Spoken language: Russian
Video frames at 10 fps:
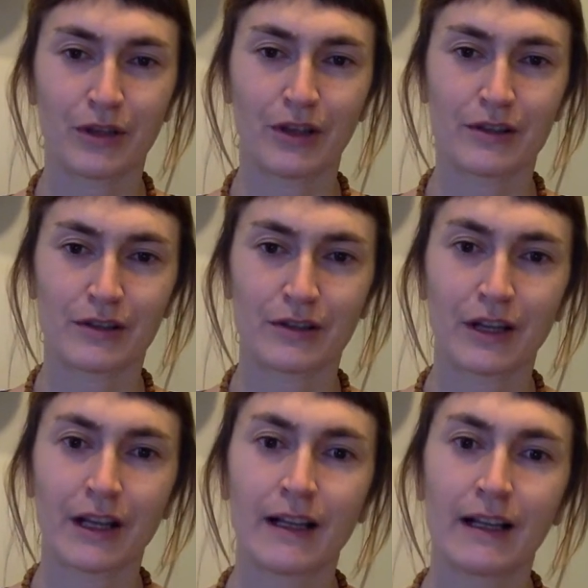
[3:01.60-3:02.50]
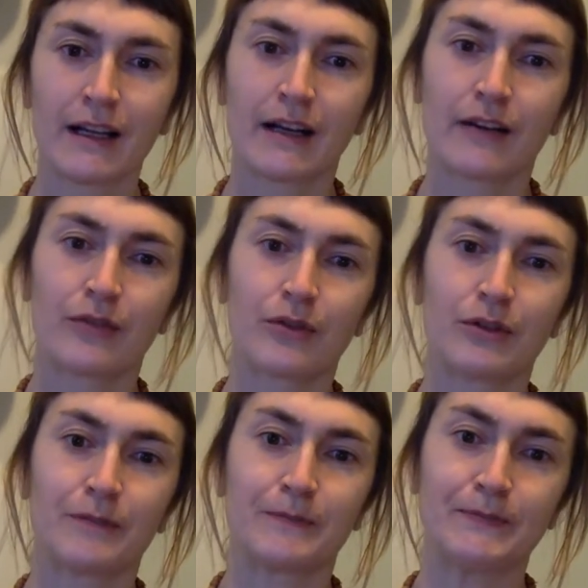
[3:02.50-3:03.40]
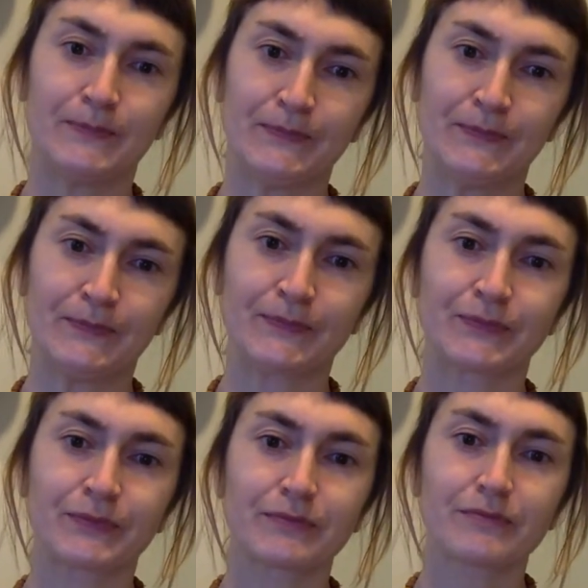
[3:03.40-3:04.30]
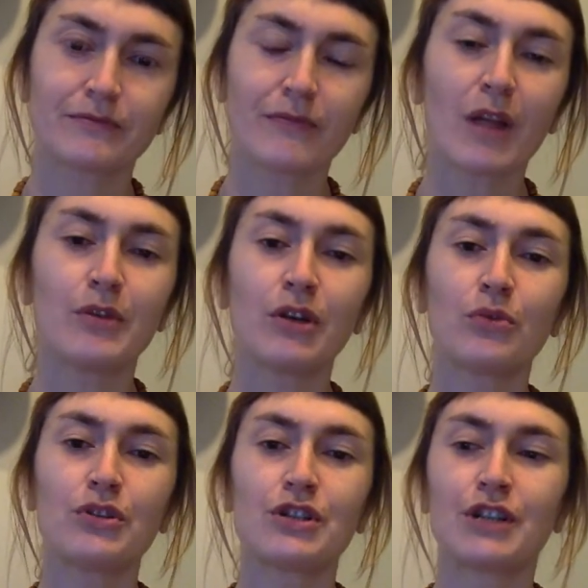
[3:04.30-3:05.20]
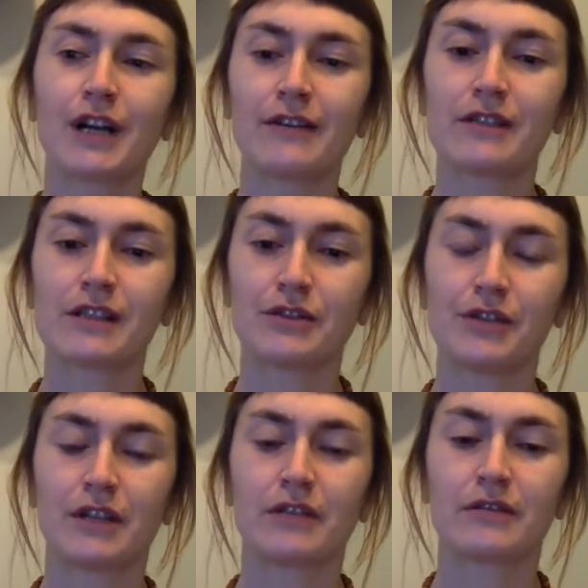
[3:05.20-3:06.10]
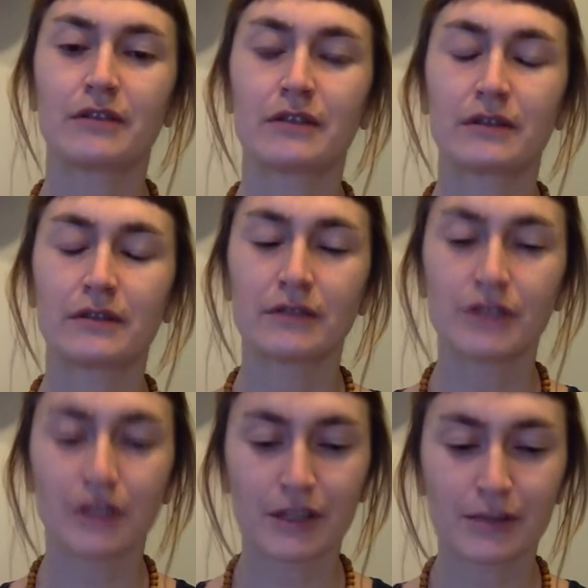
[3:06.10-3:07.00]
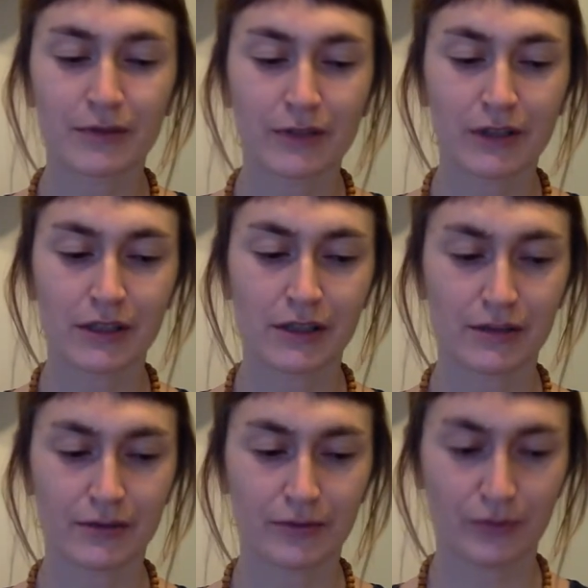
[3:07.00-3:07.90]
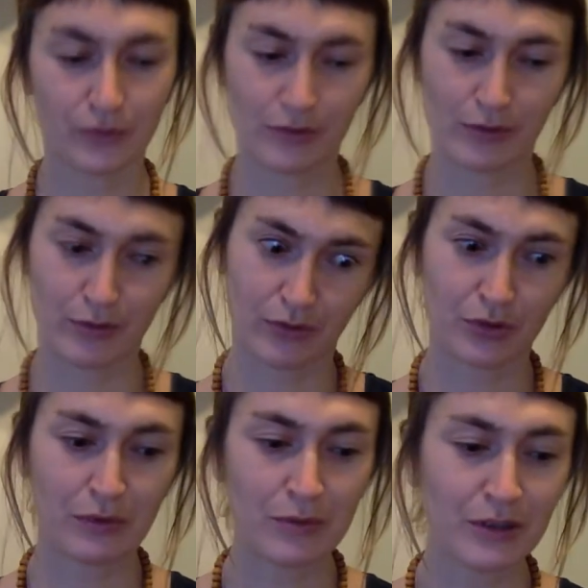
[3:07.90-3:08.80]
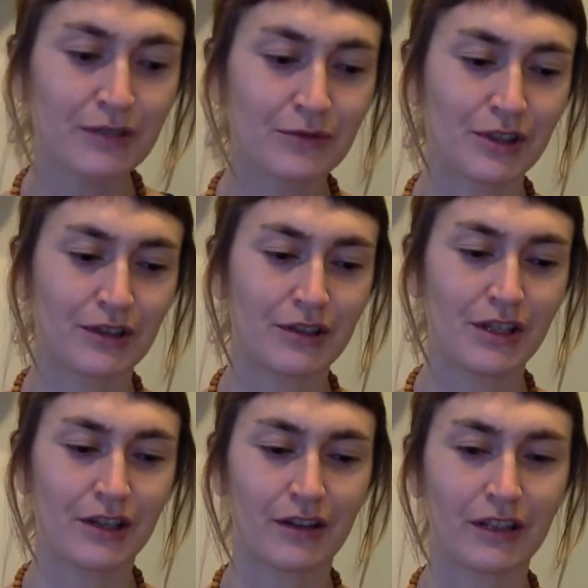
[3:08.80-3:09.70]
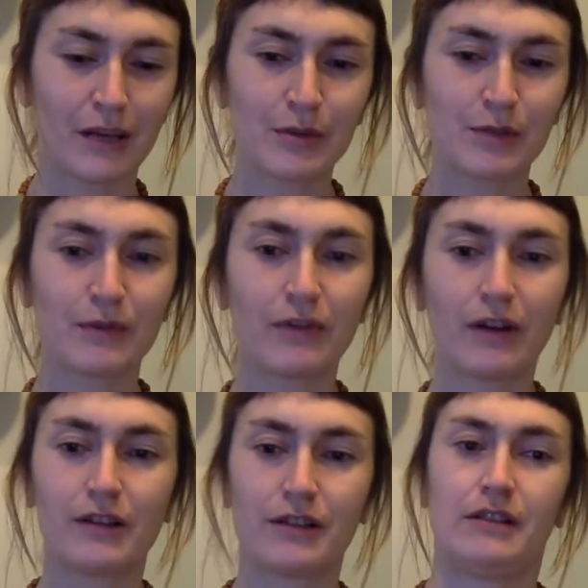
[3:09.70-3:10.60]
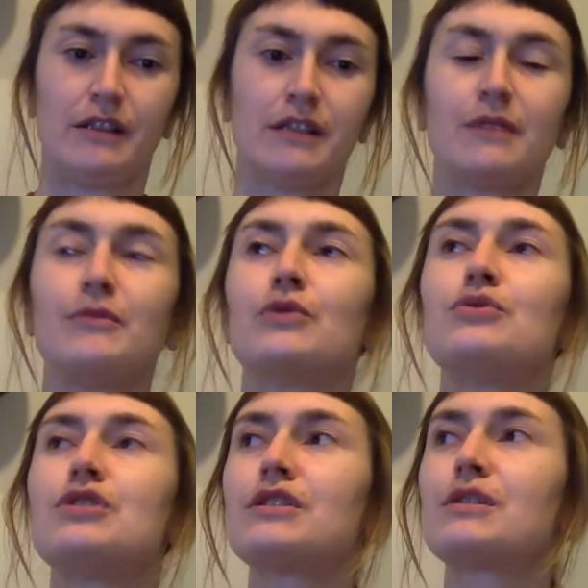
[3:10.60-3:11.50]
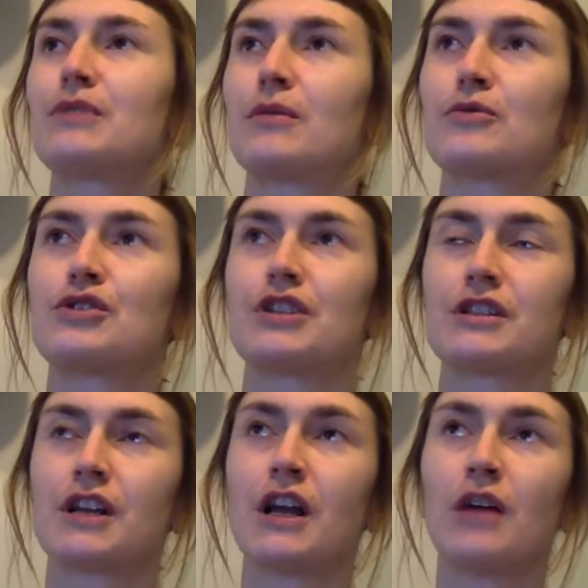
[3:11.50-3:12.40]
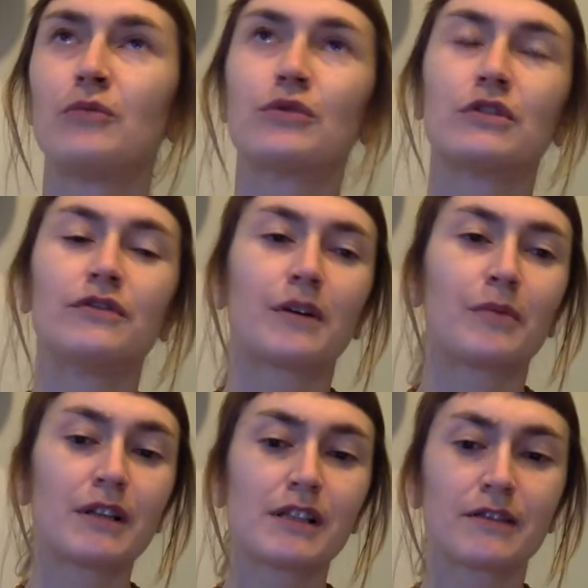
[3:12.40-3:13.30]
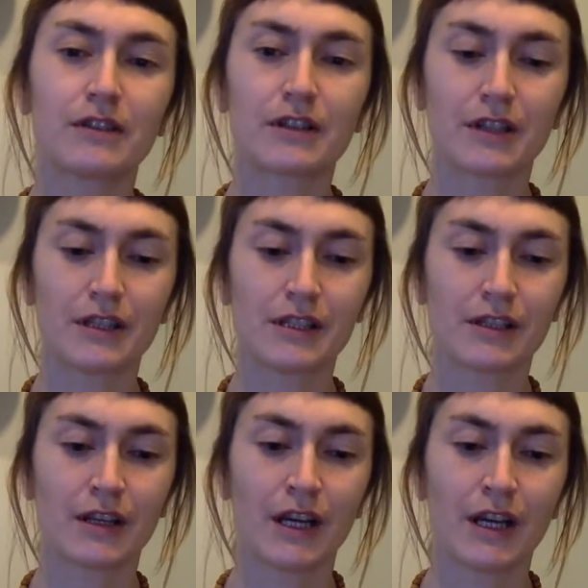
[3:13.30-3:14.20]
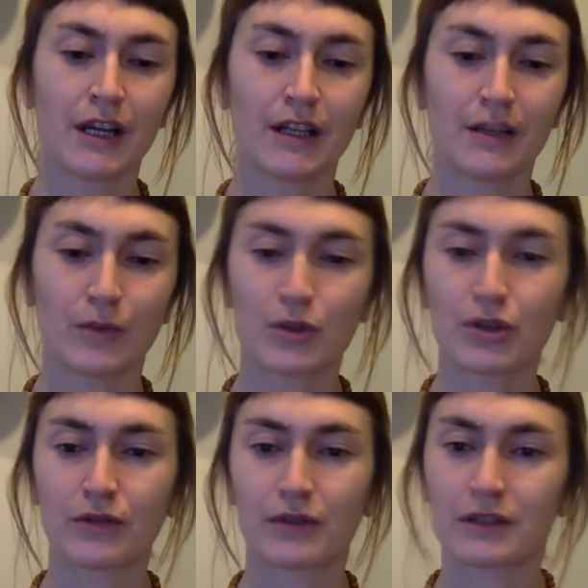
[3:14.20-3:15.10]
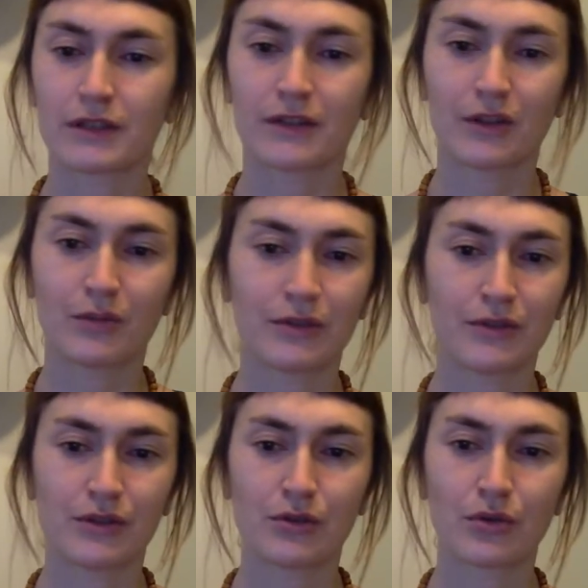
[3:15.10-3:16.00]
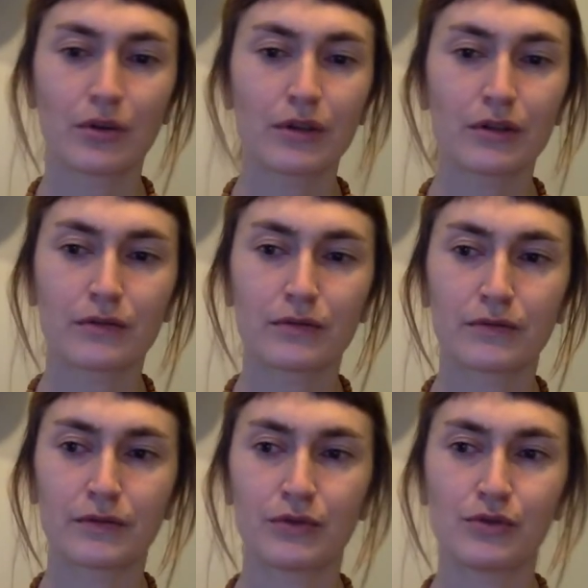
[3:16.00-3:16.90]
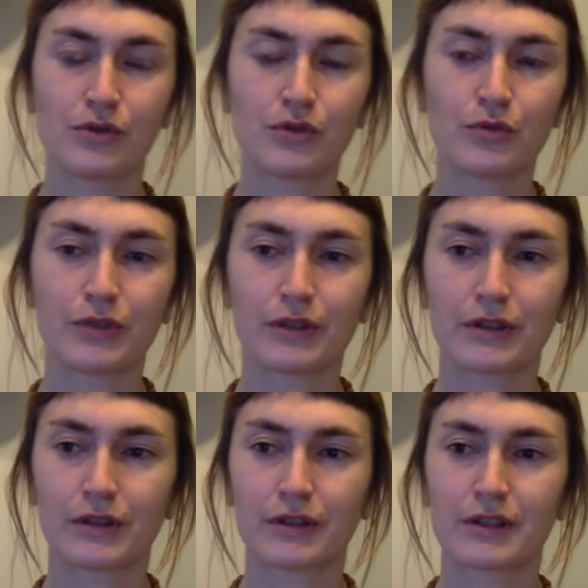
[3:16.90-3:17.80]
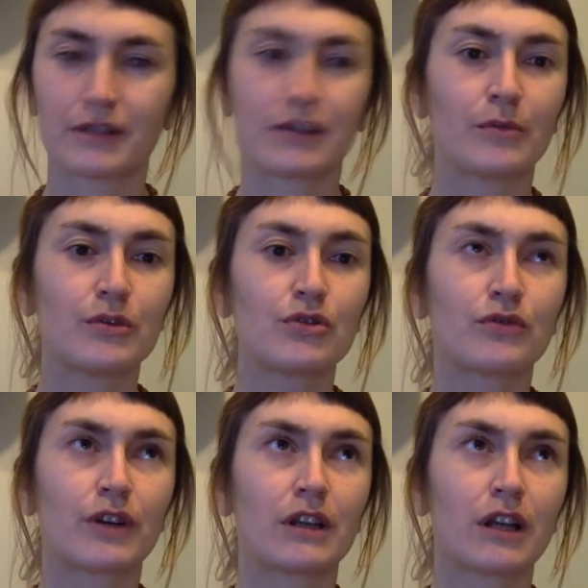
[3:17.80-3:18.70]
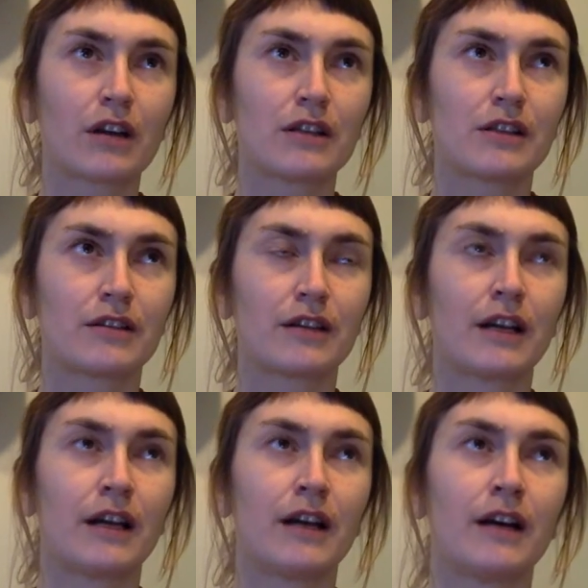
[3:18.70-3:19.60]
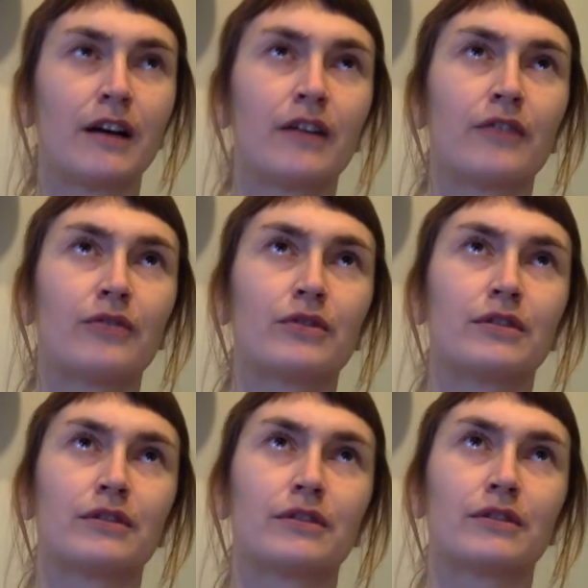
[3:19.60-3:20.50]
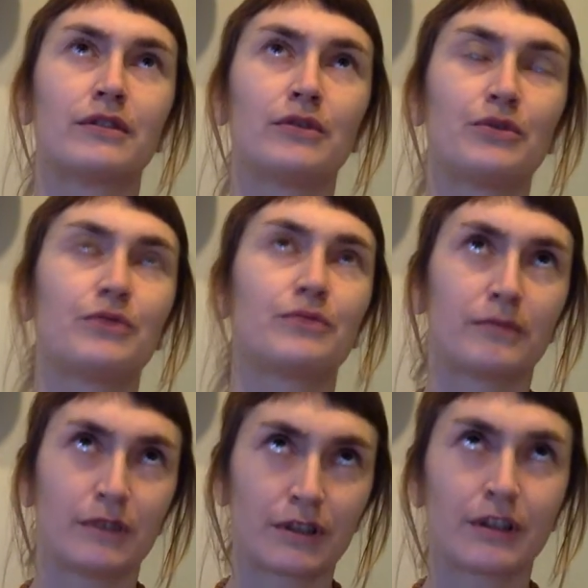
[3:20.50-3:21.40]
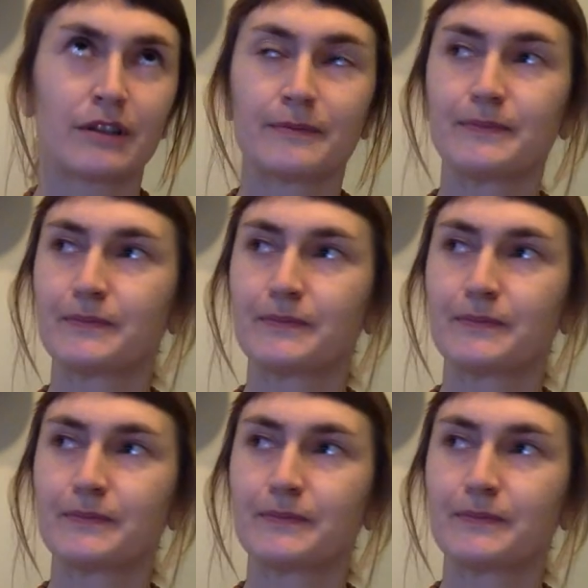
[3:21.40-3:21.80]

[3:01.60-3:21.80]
Мехенди. Вот. Мне очень нравится, то есть я э, сначала сомневалась, э, то есть у меня был какой-то момент вот за этот день, когда я посомневалась, идти ли мне учиться, потому что сейчас много информации в интернете, и можно открывать любые видеоуроки в Ютьюбе, где-то там еще ВКонтакте, вот, э, ну, в общем, интернет